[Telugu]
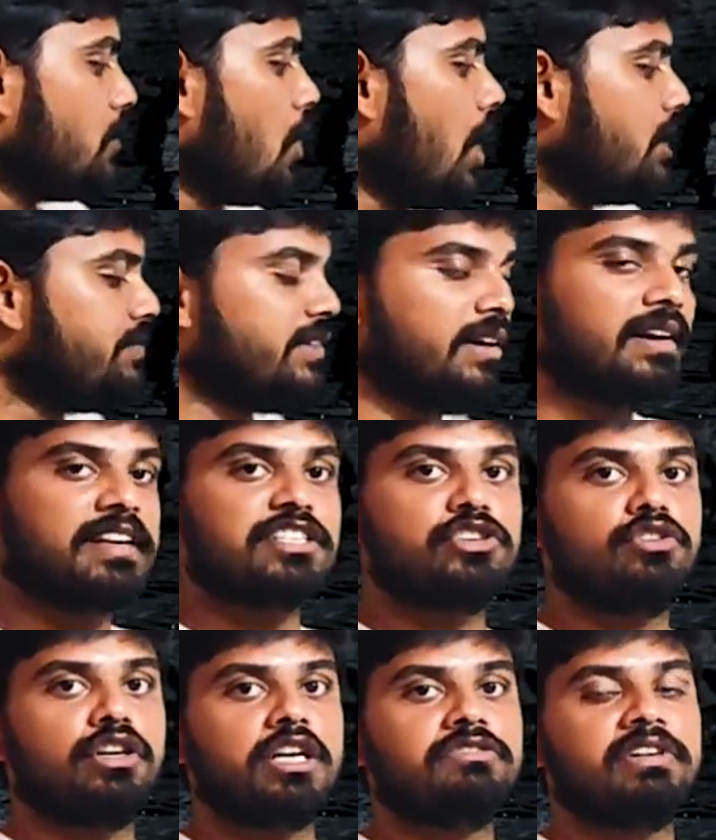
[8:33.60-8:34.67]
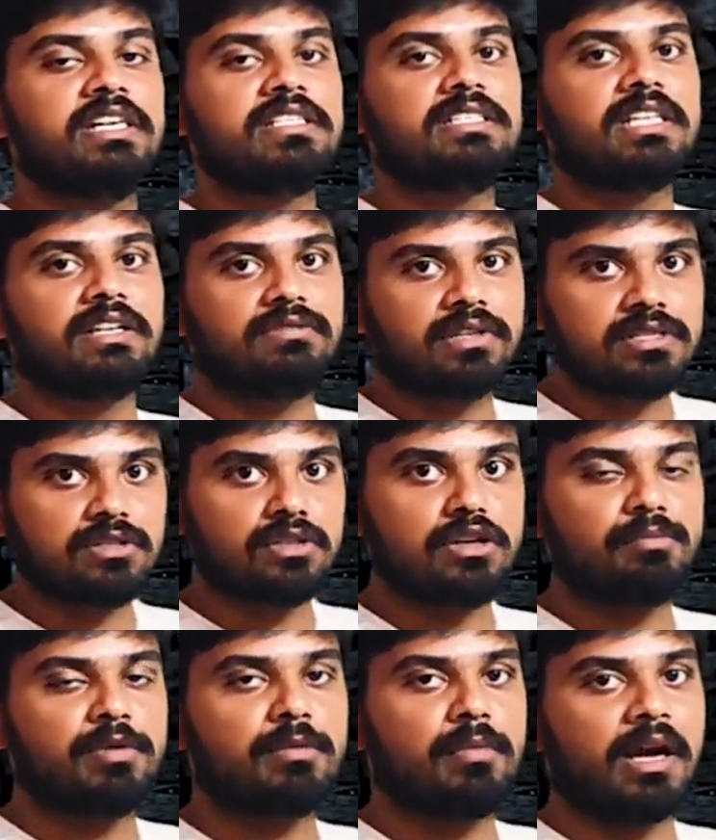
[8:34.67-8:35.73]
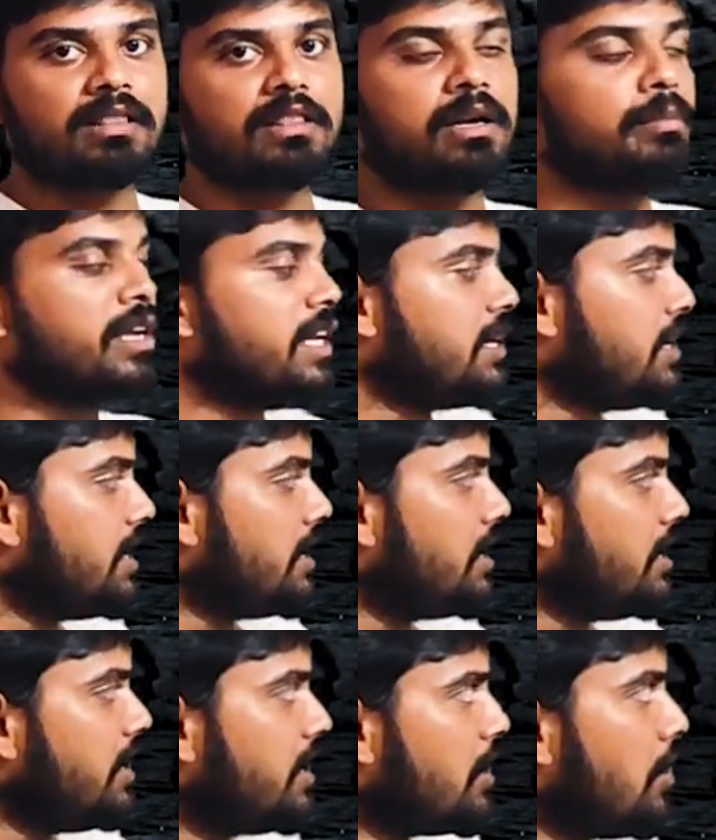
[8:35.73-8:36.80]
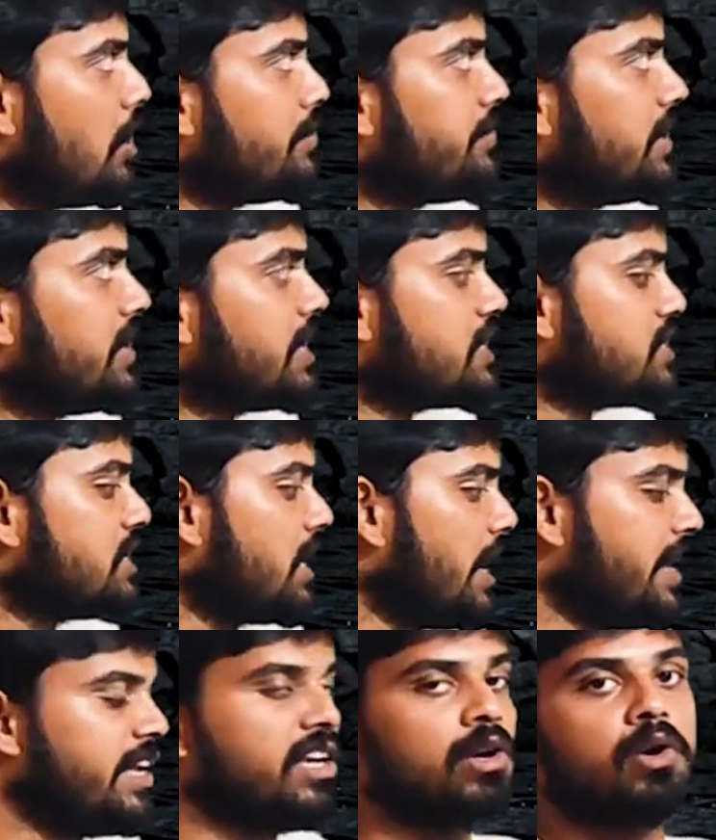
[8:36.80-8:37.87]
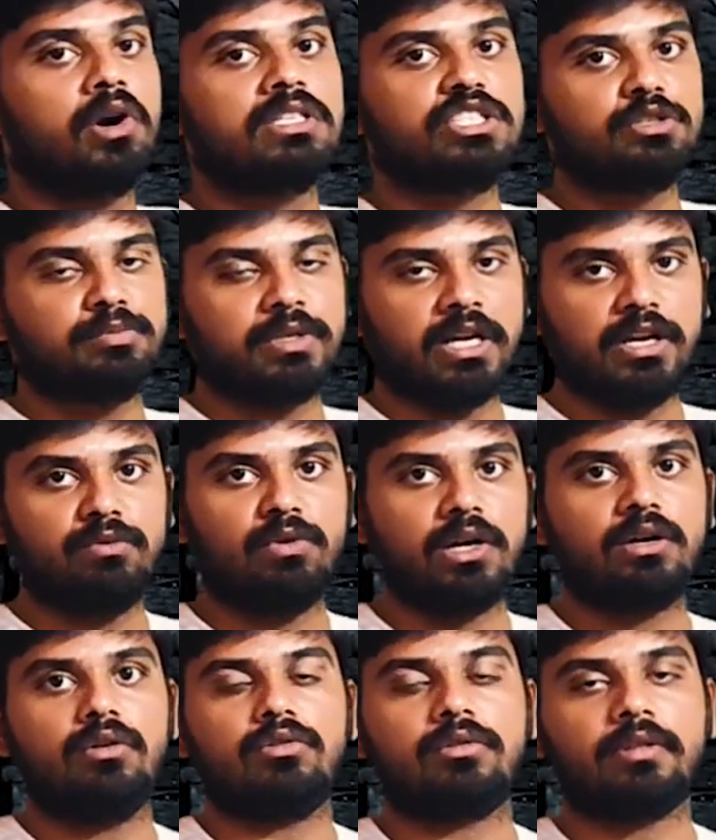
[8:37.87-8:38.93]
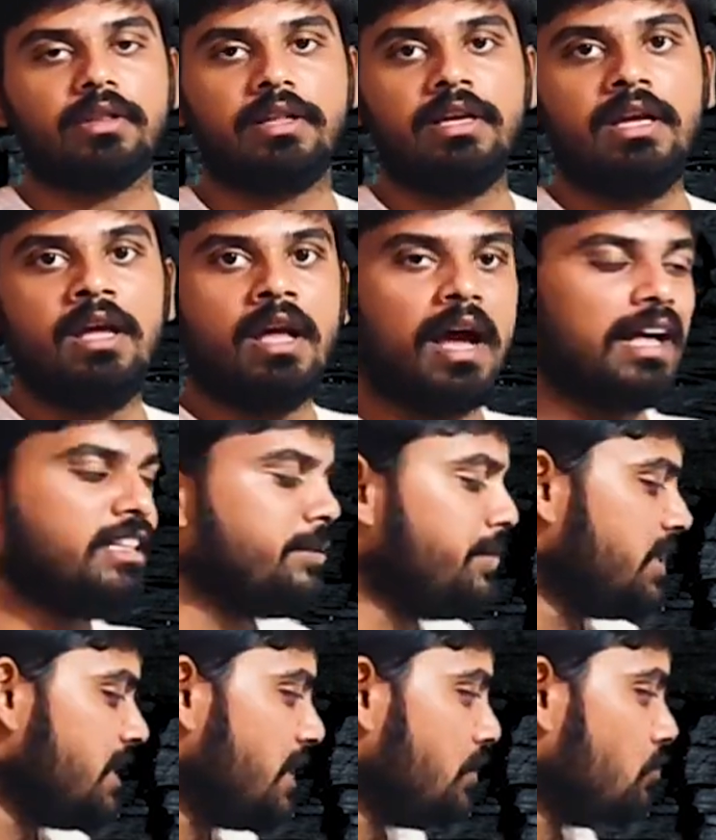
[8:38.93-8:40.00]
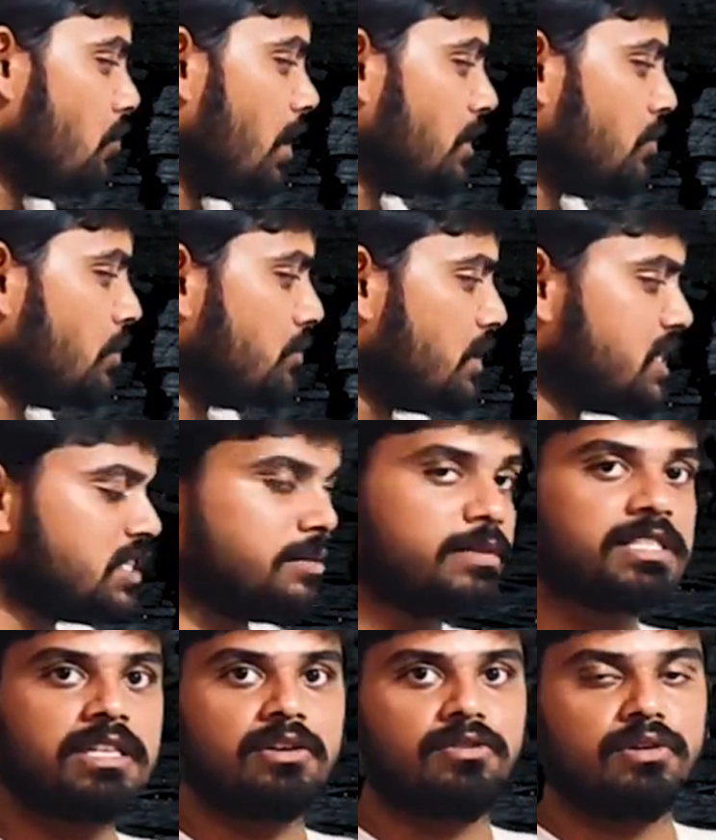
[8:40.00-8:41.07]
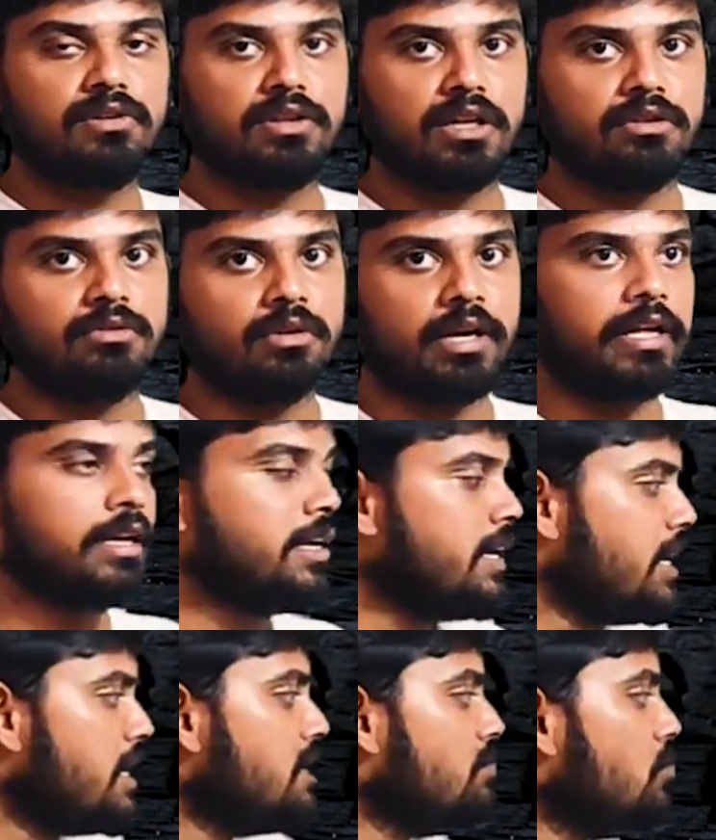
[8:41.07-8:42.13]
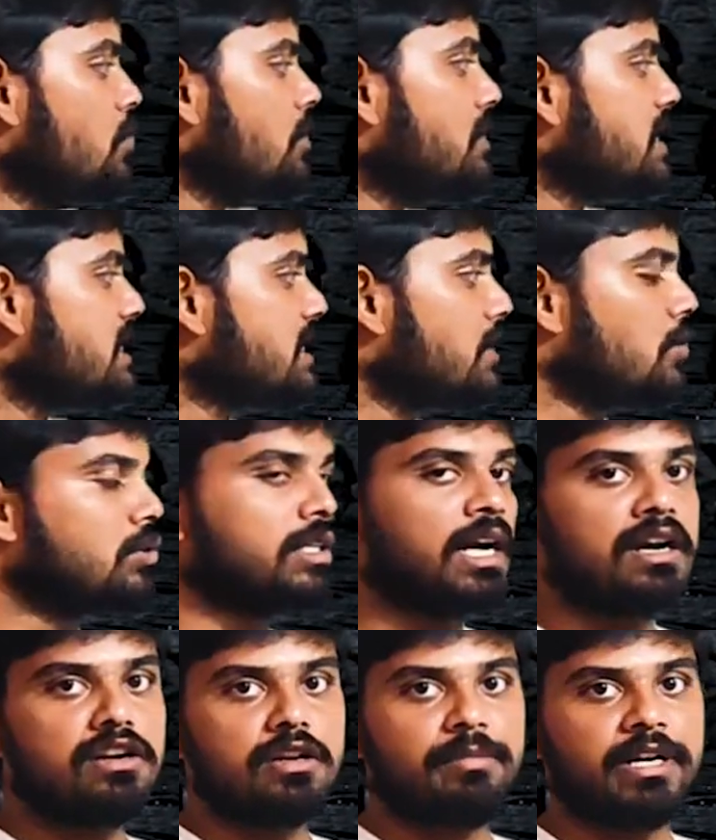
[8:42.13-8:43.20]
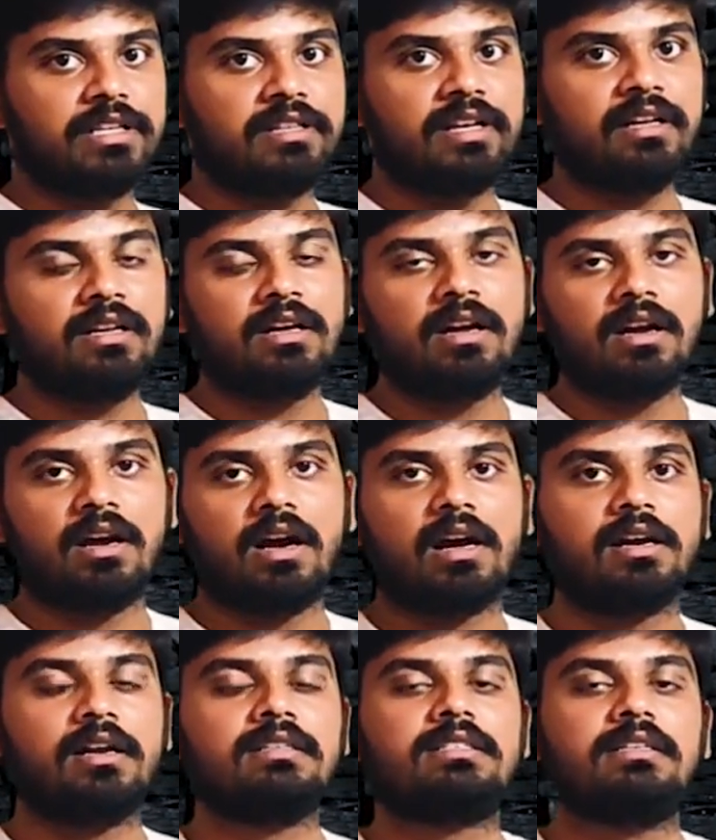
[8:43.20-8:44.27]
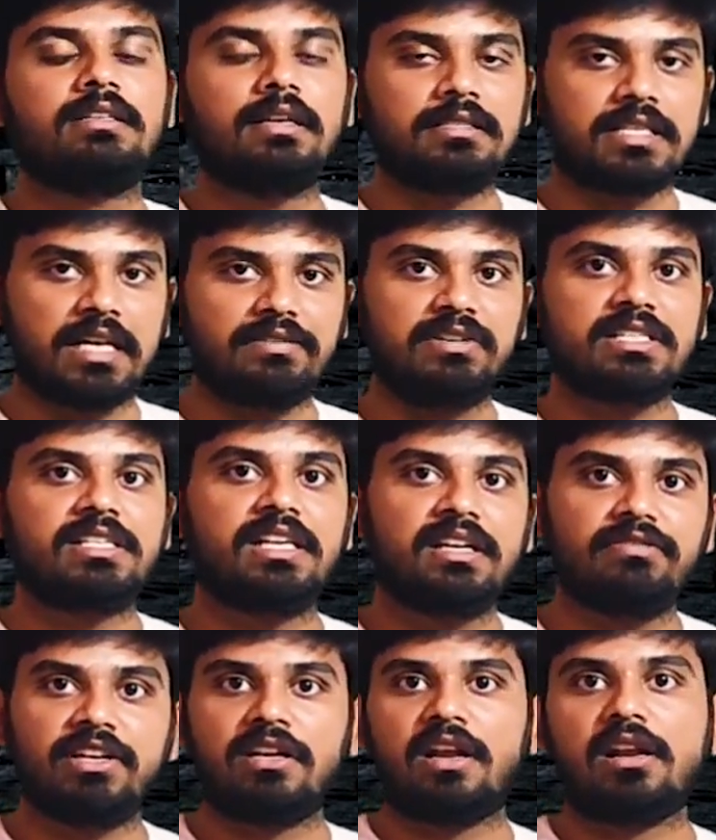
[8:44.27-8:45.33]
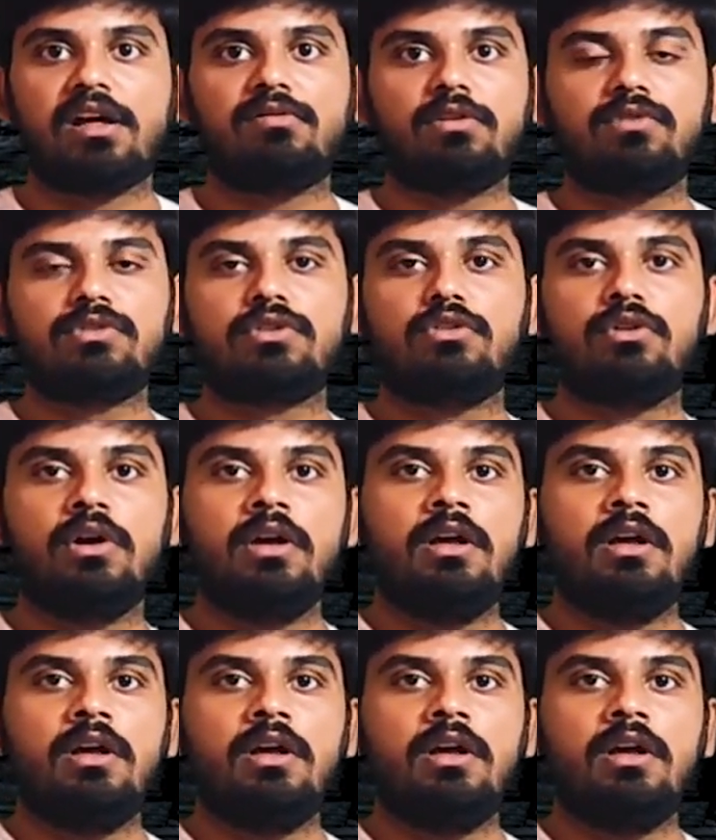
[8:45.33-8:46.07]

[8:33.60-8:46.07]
కాన్ఫిగరేషన్ ఉన్నటువంటి సర్వర్స్ ఉన్నప్పుడు మాత్రమే ఈ కాన్ఫిగరేషన్ కానీ ఈ కాన్సెప్ట్ కానీ వర్క్ అవుతుంది అదే మీ దగ్గర వన్ కోర్ వన్ జీబీ సర్వర్ ఉందనుకోండి ఈ మూడు తీసుకెళ్ళి ఒక దాంట్లో పెడితే అక్కడ అసలు సర్వర్స్ అనేవి రన్ అవ్వవు సో